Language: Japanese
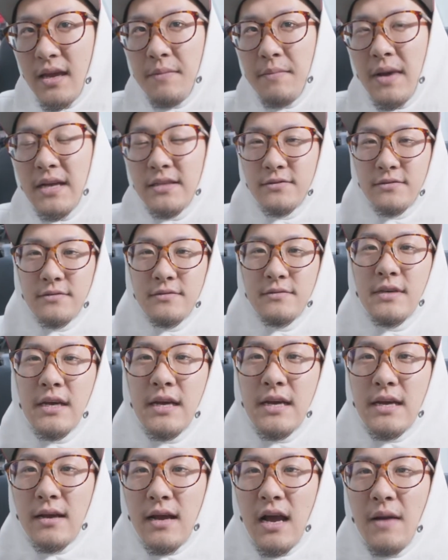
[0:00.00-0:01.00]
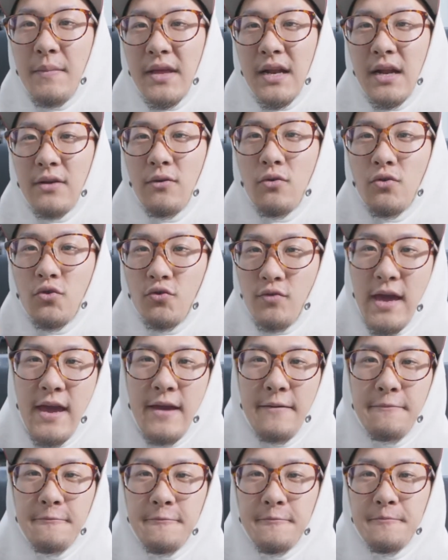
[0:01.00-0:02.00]
まずカメラの
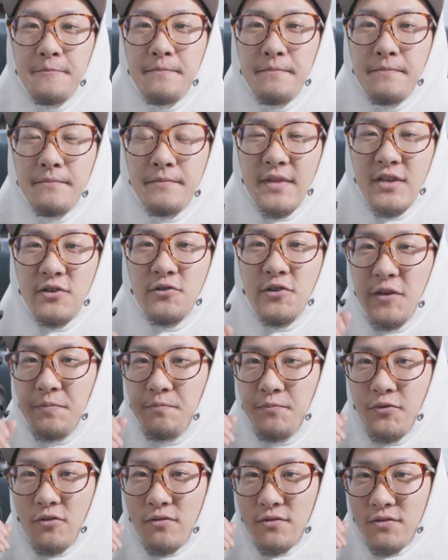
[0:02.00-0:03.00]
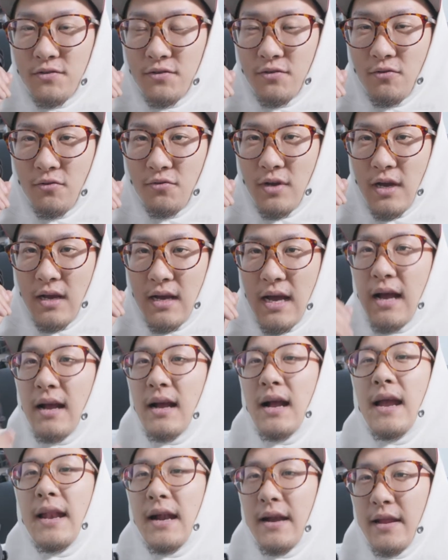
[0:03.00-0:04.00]
上、クリップオンすることが
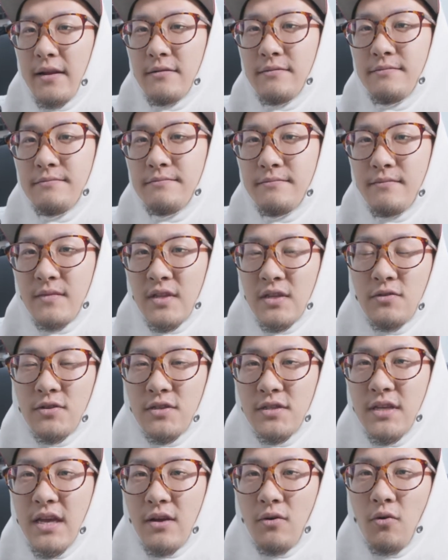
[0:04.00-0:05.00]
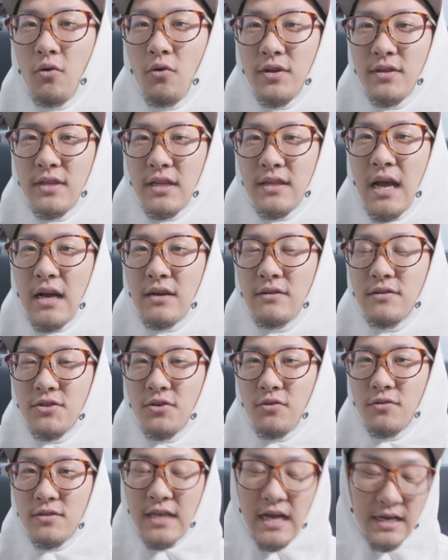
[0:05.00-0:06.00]
考えられる。そしてこういった卓
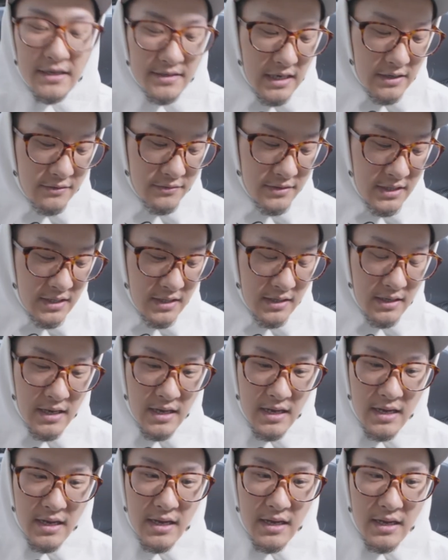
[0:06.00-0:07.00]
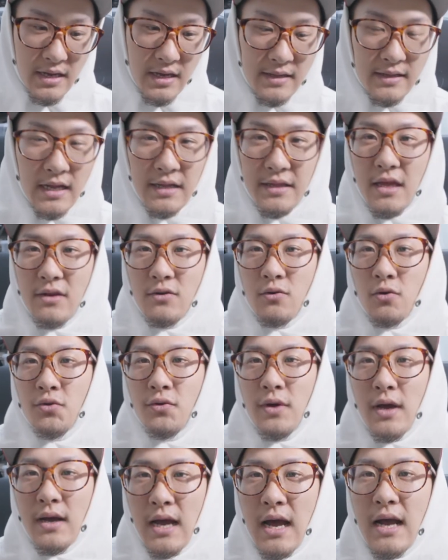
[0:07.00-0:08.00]
上三脚に、立てるこ
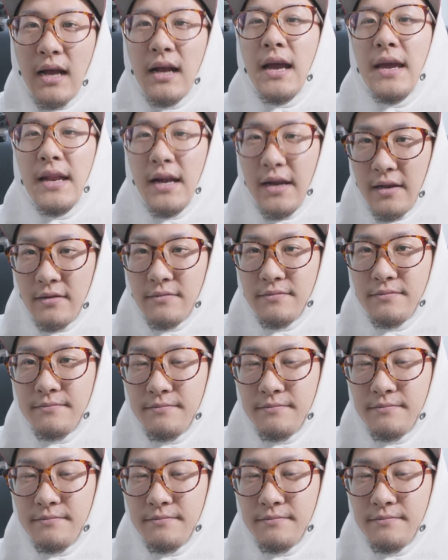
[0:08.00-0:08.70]
とが考えられる。